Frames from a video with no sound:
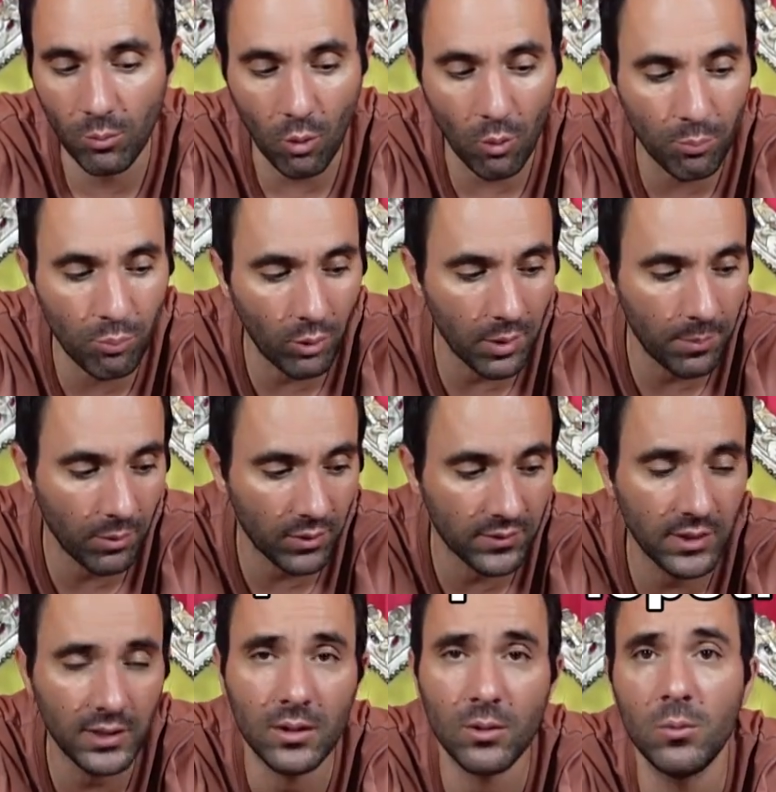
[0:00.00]
on, pourrait
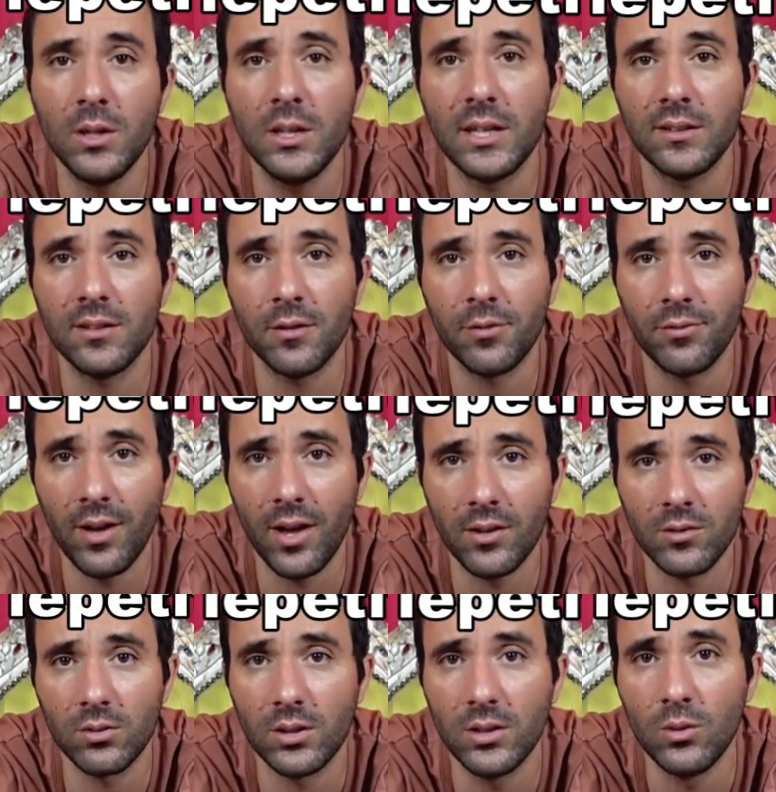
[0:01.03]
penser que oui, qu'il y a des
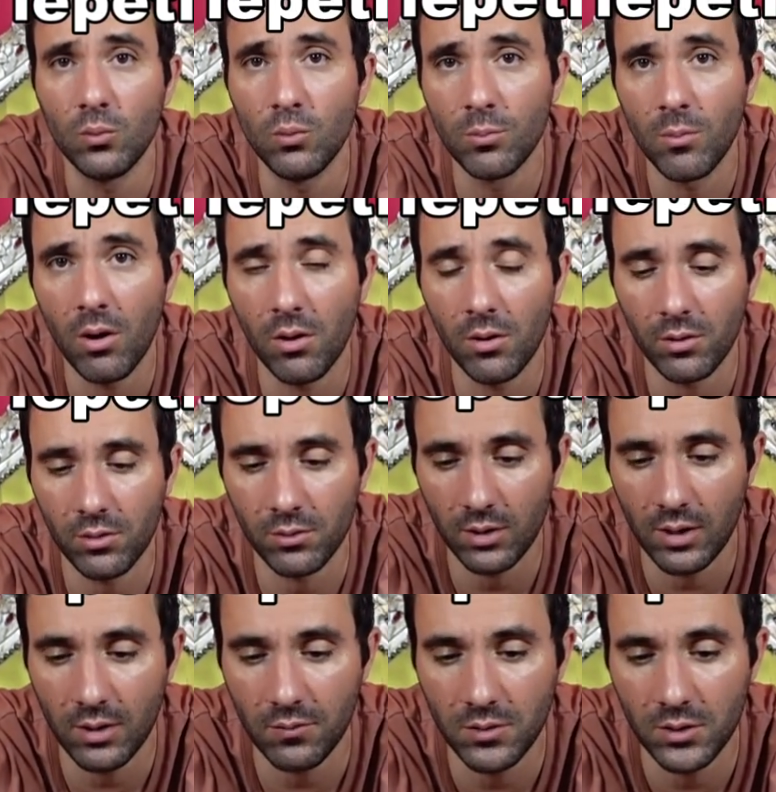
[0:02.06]
phases qui nous manquent
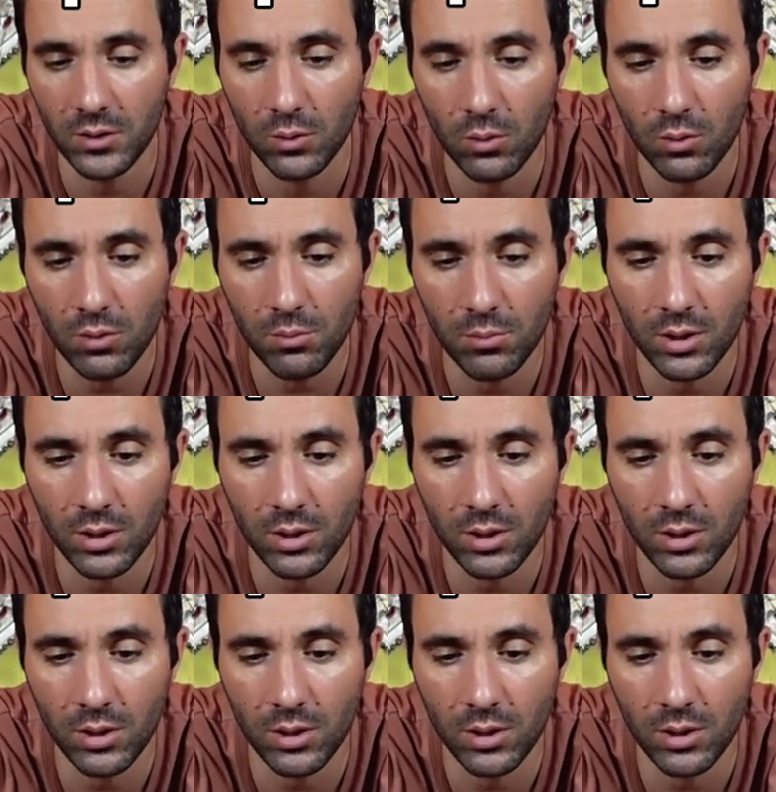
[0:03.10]
dans la vidéo,